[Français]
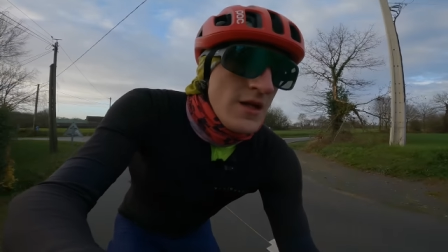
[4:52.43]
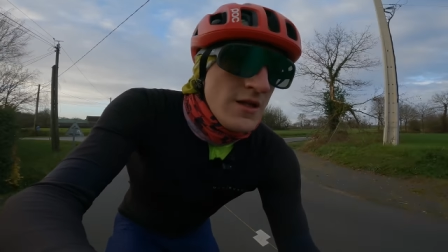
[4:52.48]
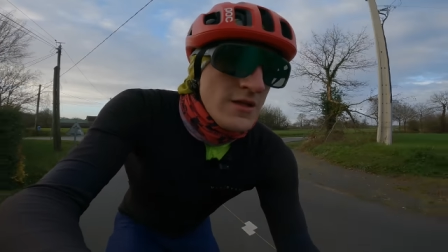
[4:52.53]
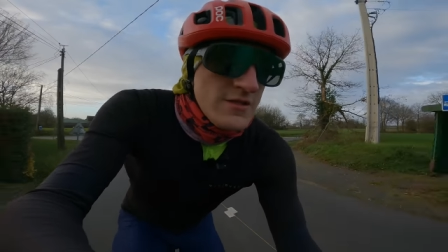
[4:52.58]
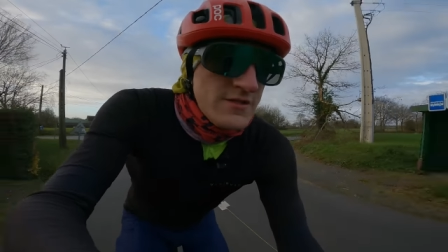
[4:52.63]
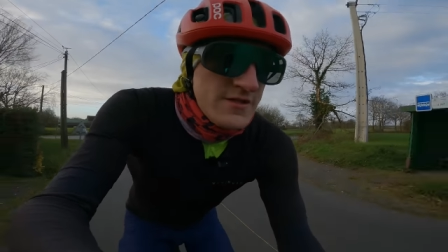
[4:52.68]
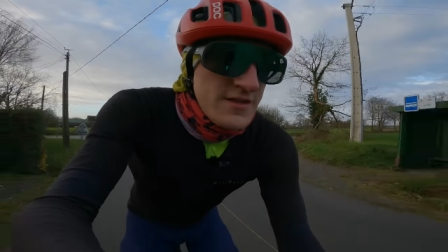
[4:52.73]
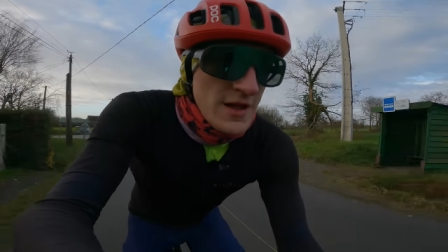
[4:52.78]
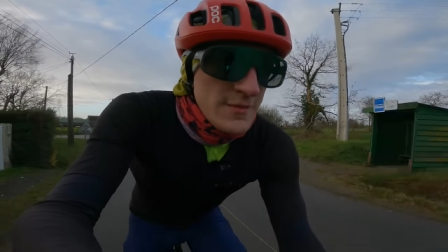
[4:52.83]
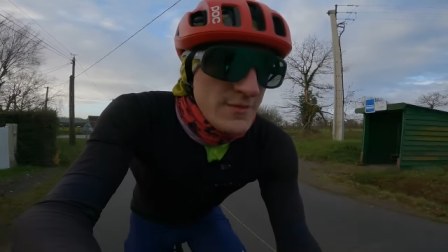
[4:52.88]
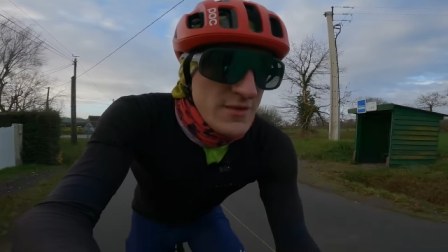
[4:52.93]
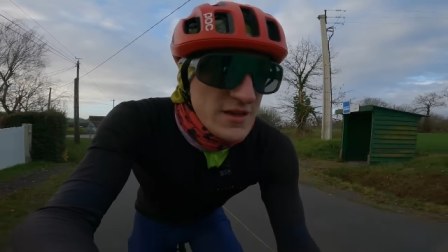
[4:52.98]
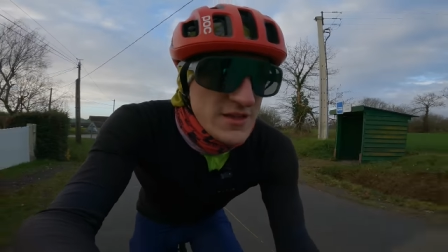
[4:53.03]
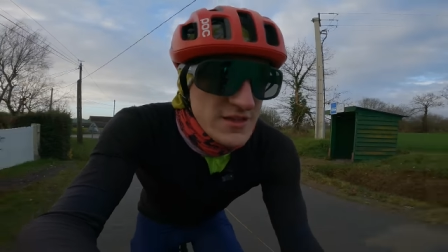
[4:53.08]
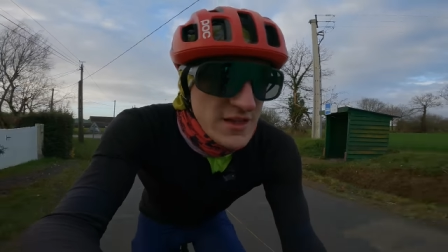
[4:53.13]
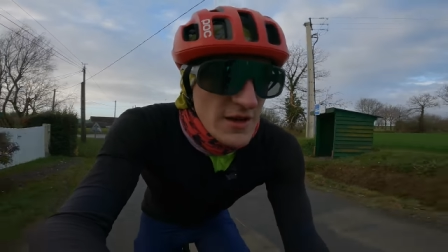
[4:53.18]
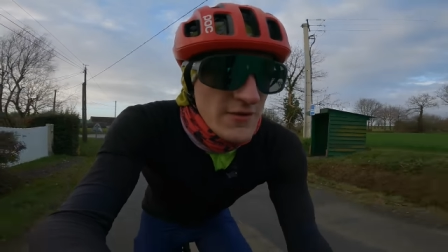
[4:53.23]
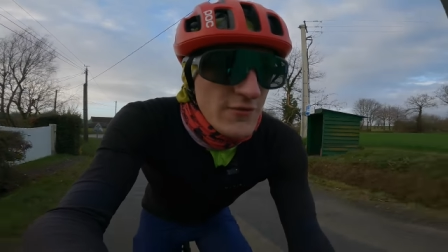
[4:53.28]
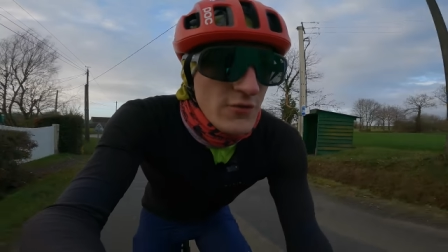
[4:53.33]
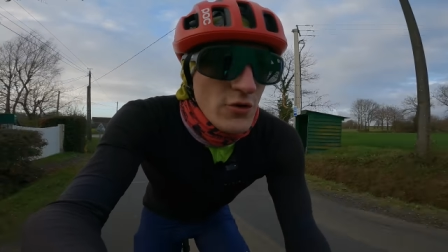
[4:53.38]
dynamique,
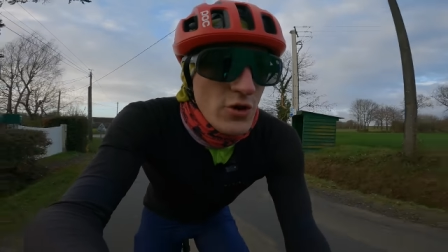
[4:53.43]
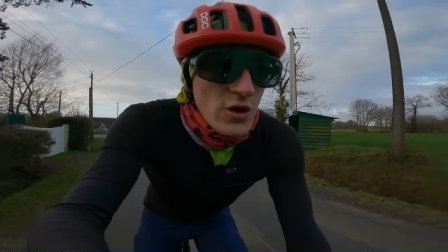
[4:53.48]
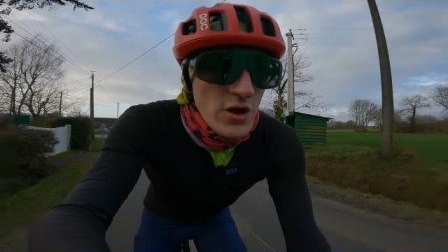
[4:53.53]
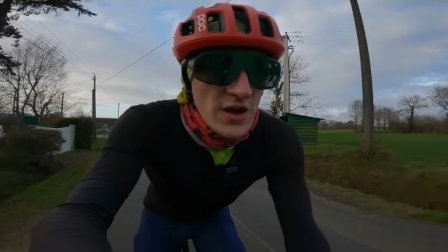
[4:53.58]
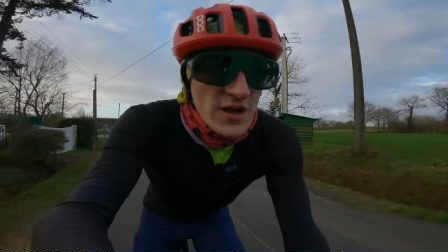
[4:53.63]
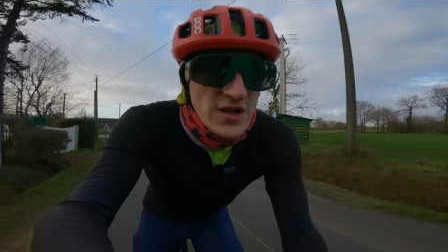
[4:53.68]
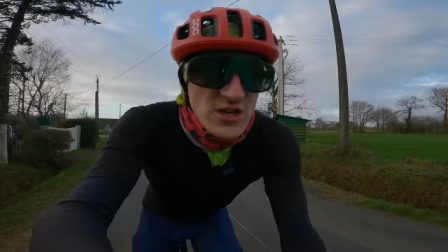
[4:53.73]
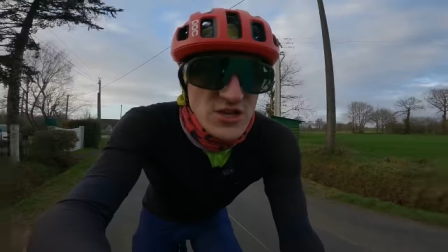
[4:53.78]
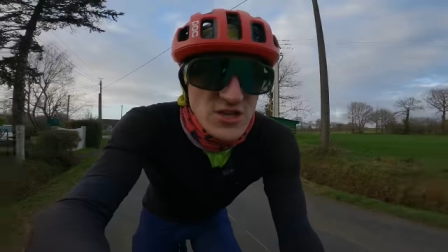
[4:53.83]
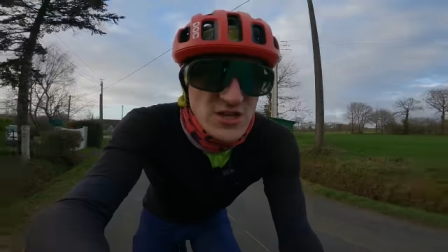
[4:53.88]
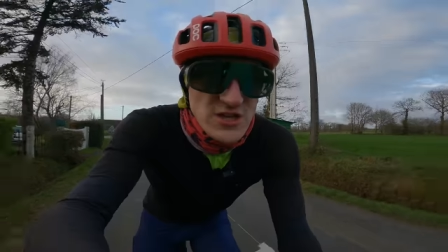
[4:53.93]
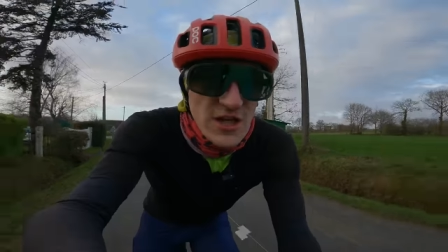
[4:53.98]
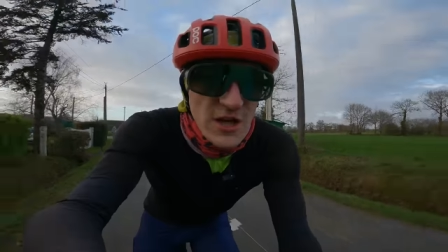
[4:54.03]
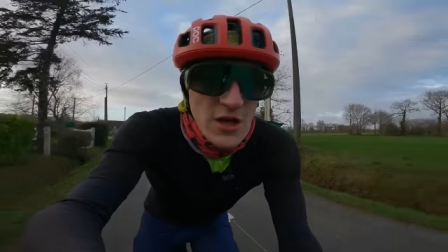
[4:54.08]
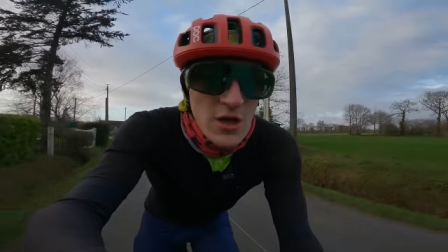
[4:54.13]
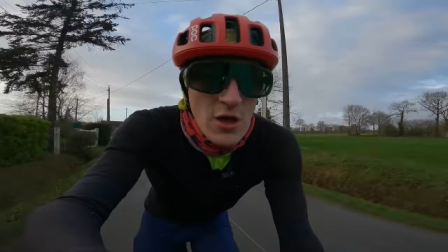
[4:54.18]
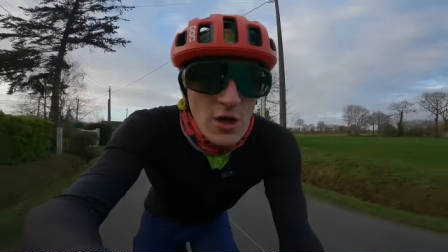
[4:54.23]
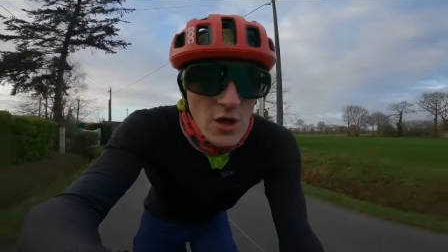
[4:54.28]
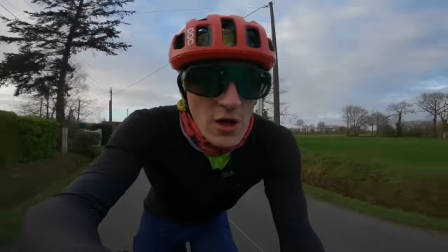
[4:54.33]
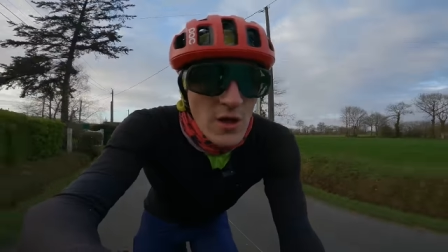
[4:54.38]
nerveux, rigide,
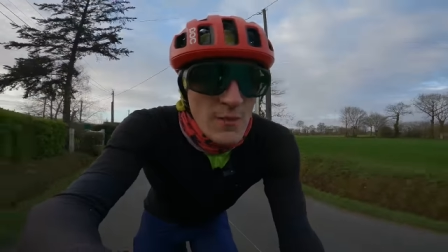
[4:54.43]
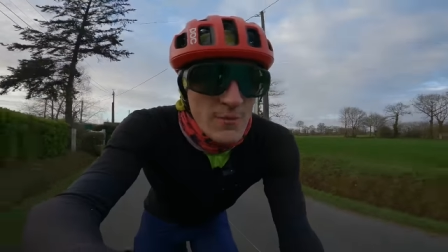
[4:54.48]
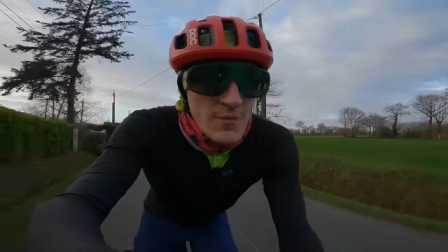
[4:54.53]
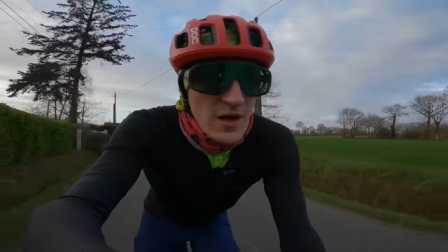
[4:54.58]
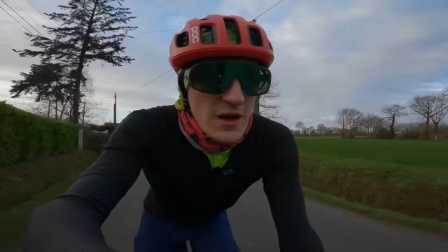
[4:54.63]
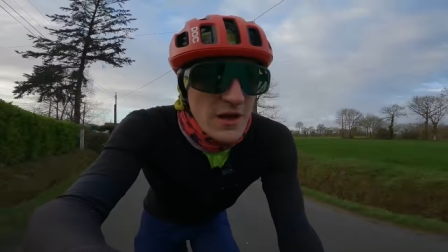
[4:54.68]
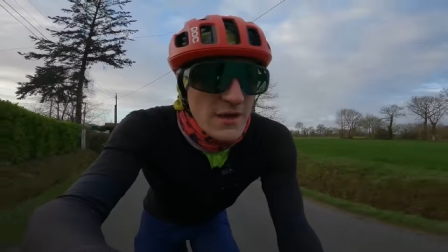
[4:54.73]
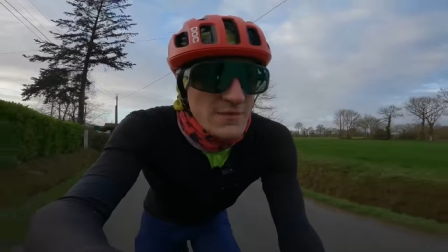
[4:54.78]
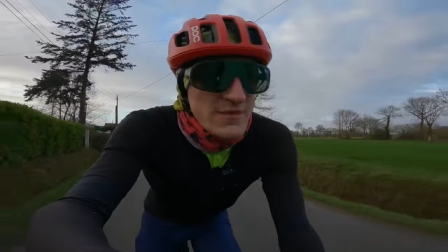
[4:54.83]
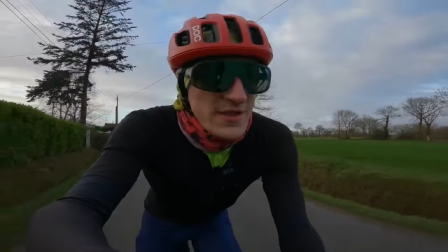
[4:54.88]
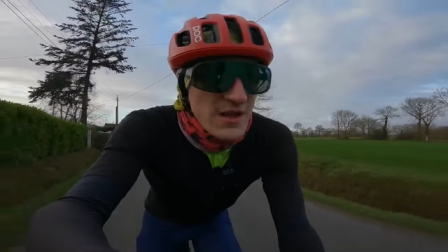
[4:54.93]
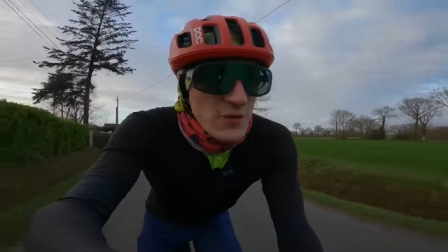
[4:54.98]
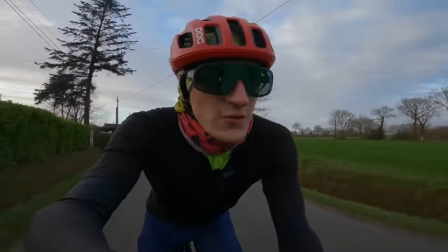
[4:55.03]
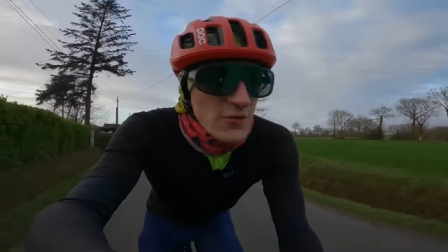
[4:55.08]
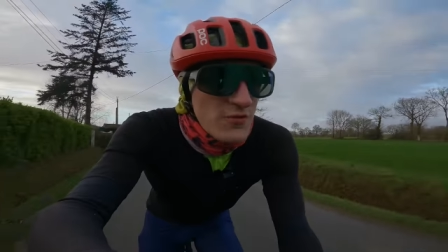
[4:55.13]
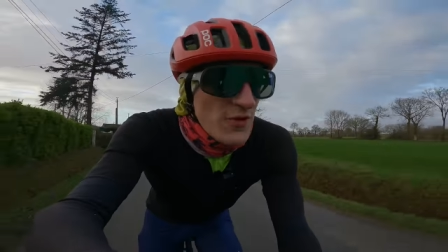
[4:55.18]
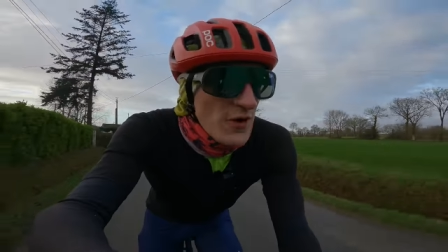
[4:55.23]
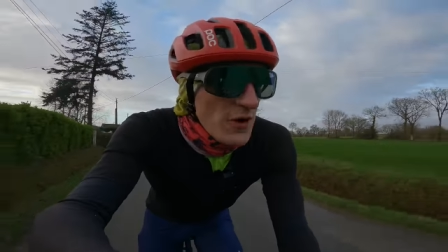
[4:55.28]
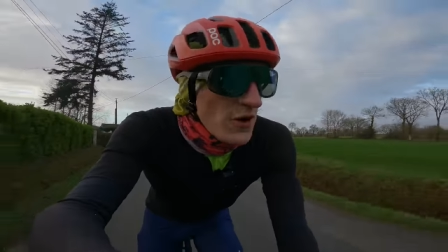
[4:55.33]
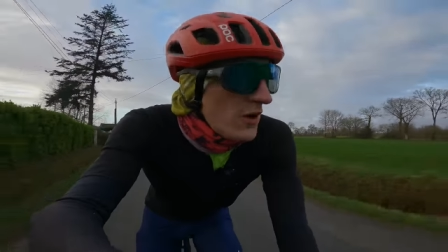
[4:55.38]
mais quand même très
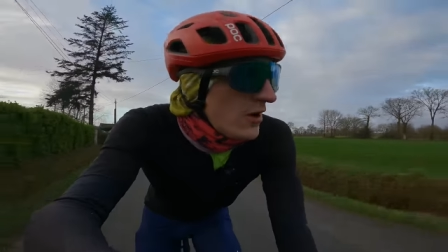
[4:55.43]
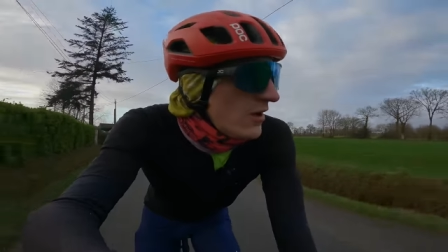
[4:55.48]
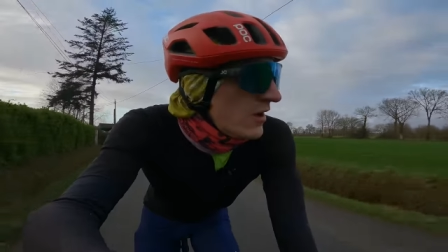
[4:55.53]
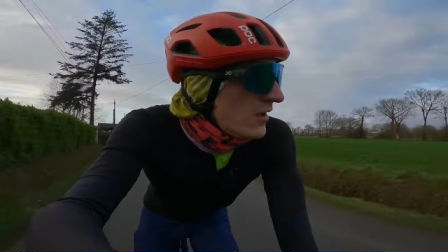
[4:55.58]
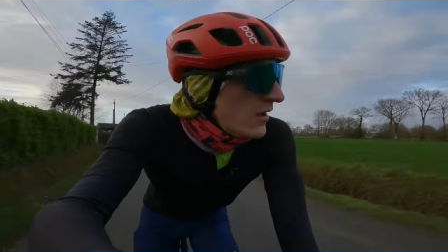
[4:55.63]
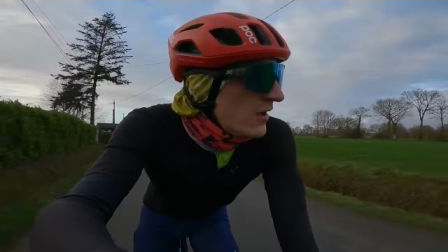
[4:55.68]
confort.